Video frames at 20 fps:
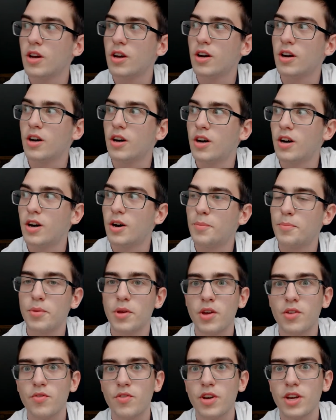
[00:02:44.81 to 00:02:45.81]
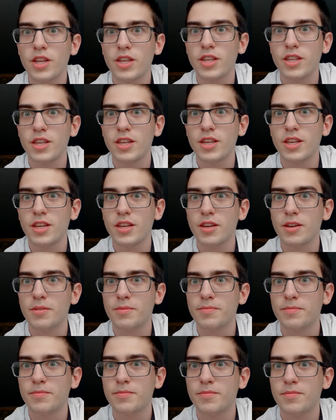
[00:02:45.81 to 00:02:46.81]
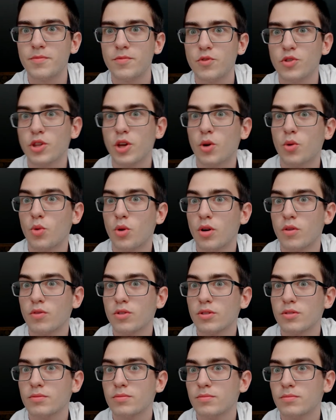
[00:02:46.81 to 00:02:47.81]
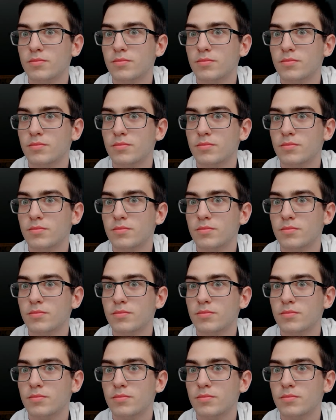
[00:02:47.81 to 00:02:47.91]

Э, первые дни вот такой вот.